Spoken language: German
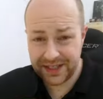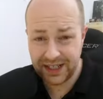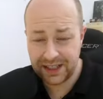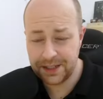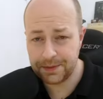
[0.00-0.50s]

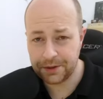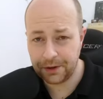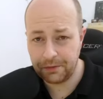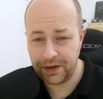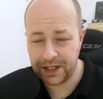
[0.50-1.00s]
gesagt,
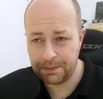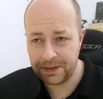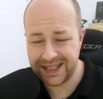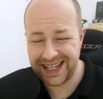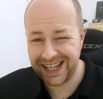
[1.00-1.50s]
insbesondere
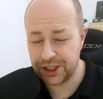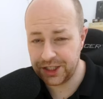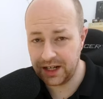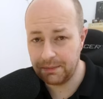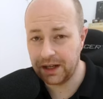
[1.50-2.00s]

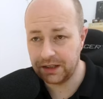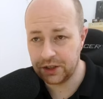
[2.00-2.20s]
Fertig-PC-Hersteller machen